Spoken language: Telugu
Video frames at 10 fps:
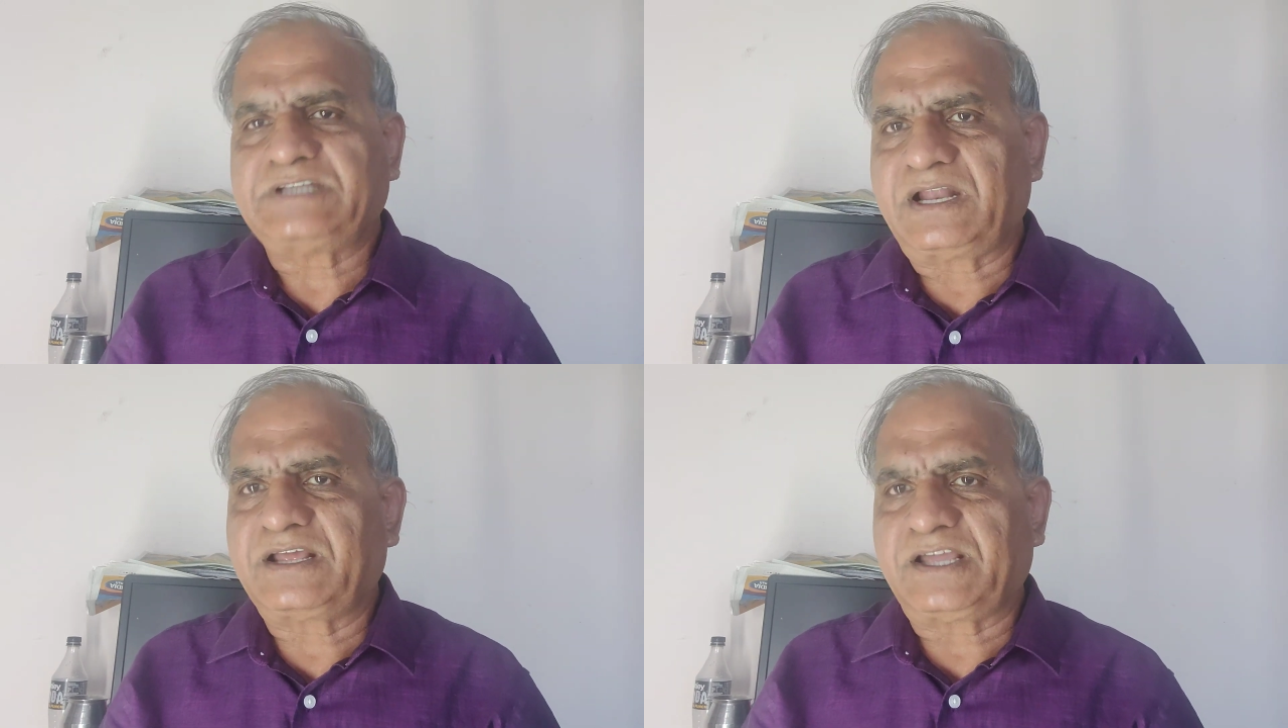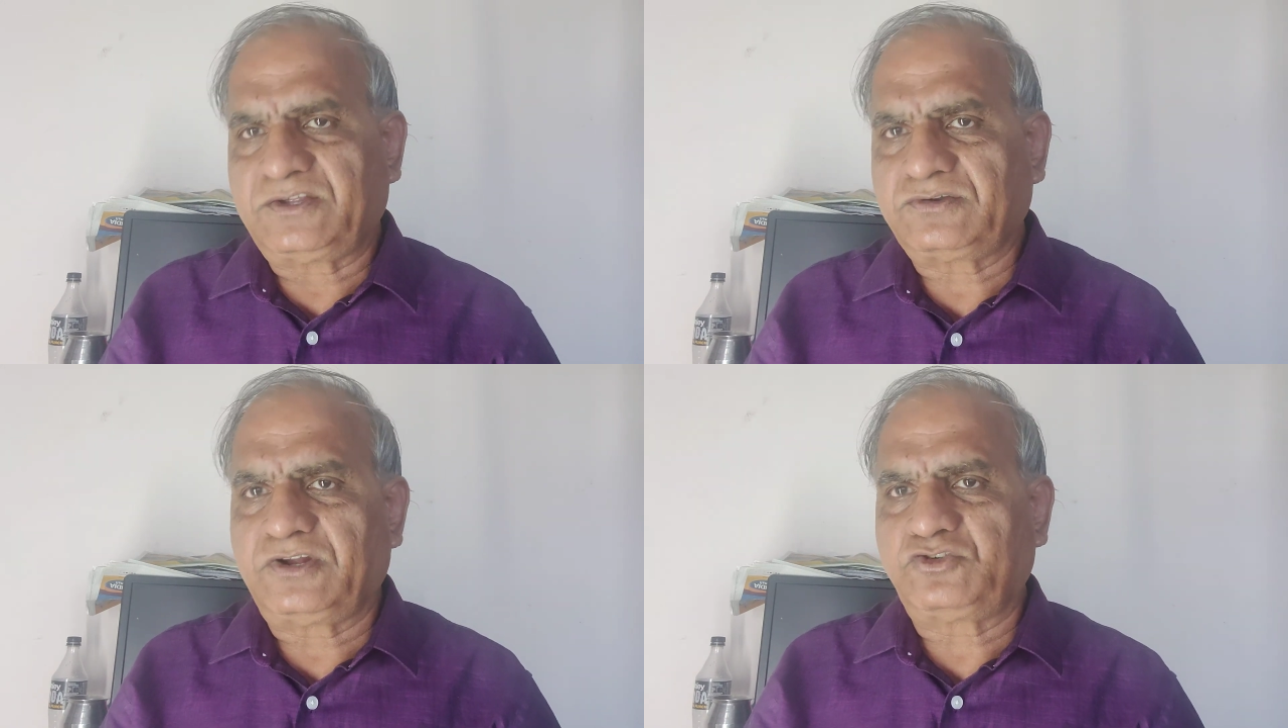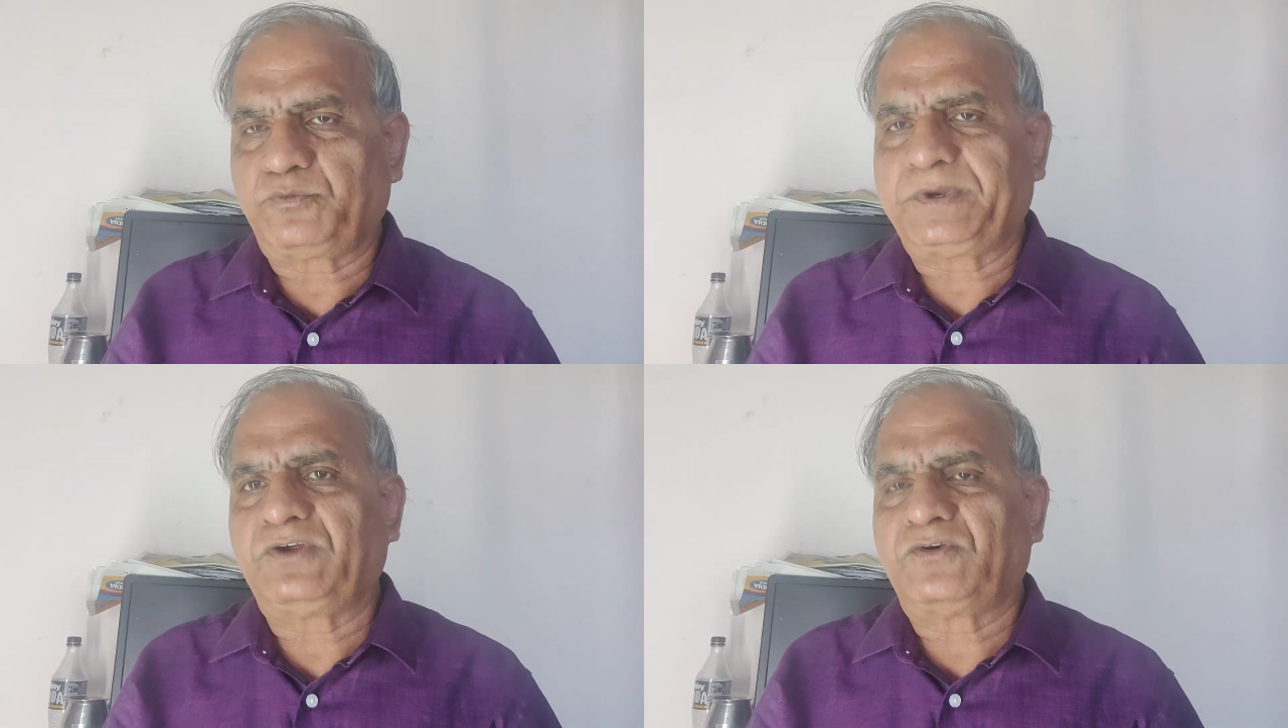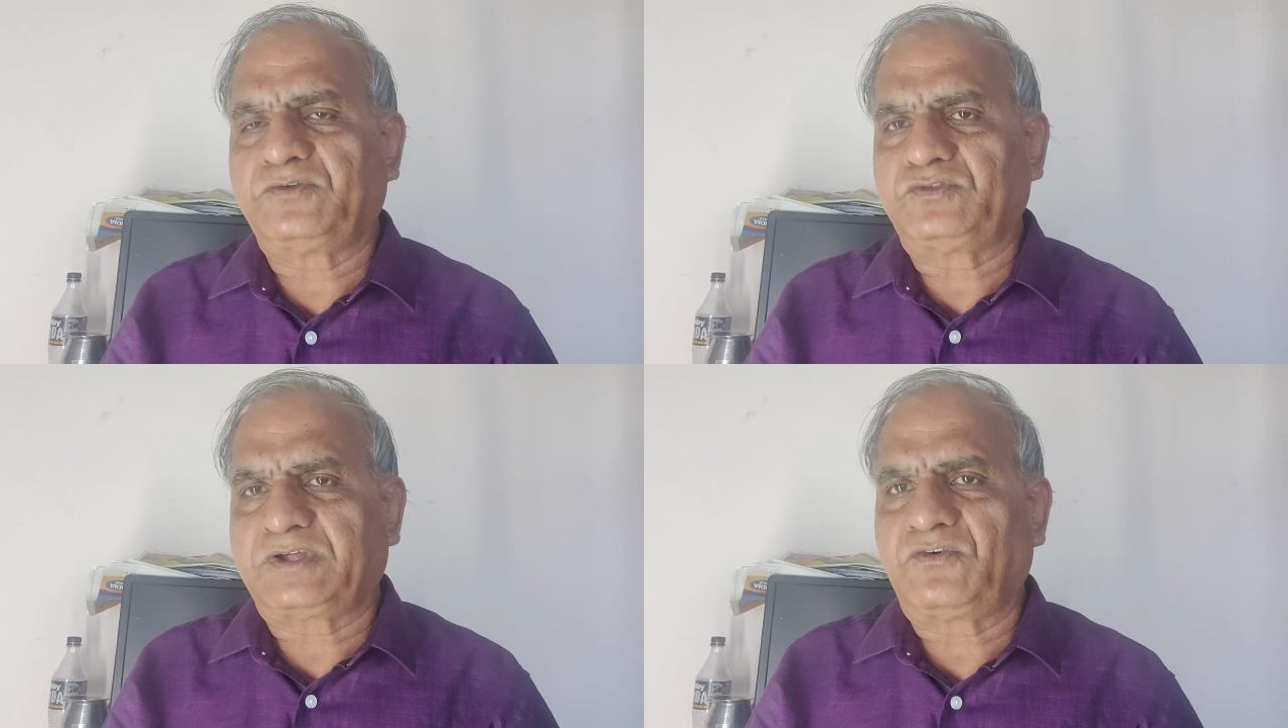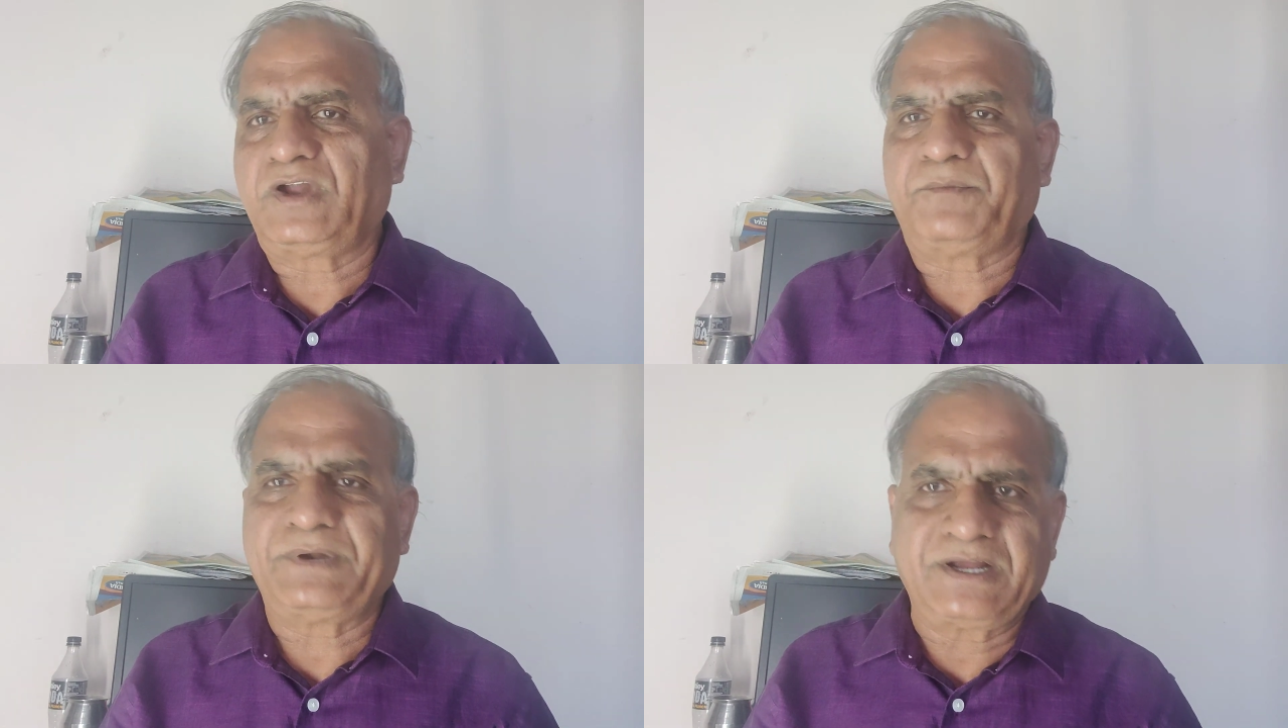చాలా కేసుల్లో సుప్రీంకోర్టు
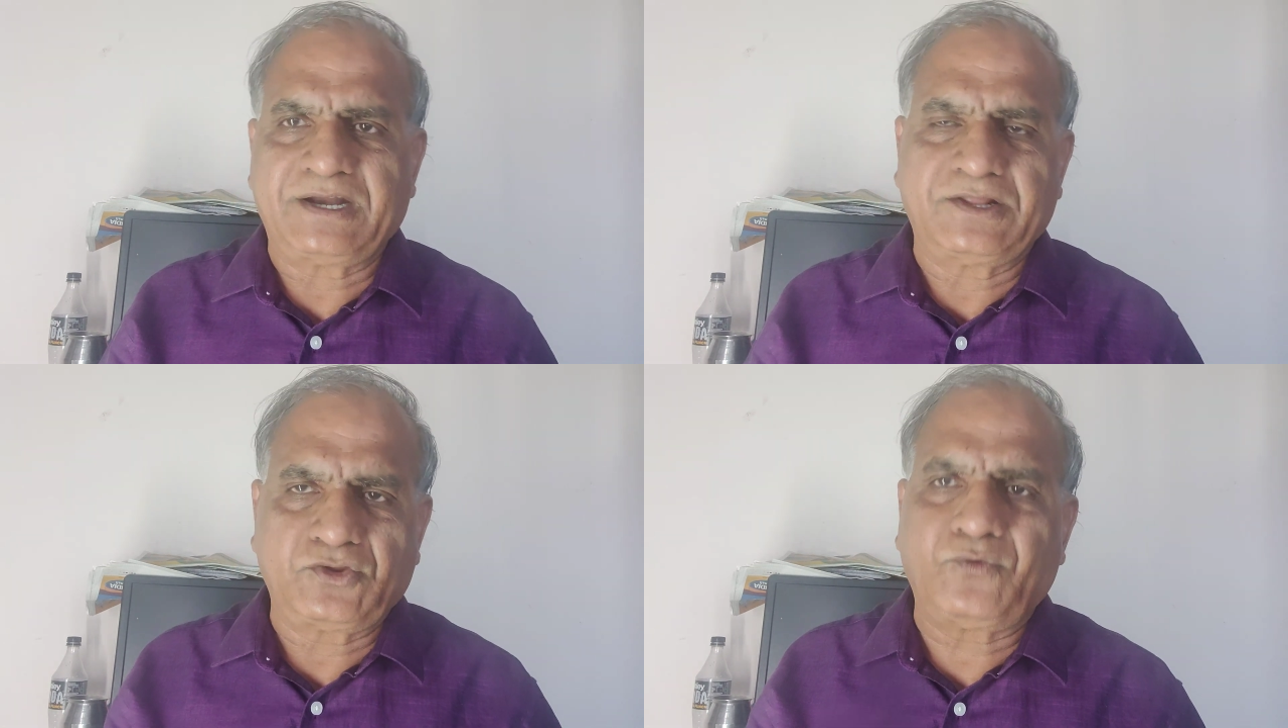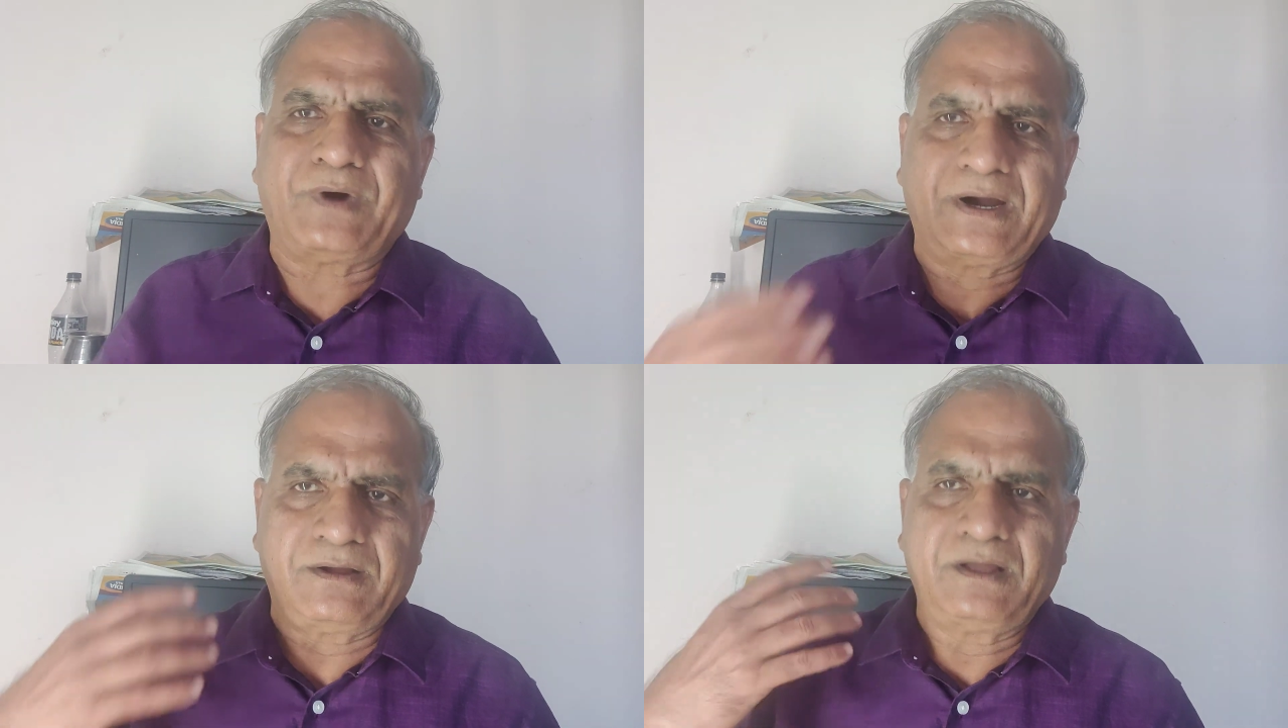ఉత్తర్వులు అమలు కన్నందుకు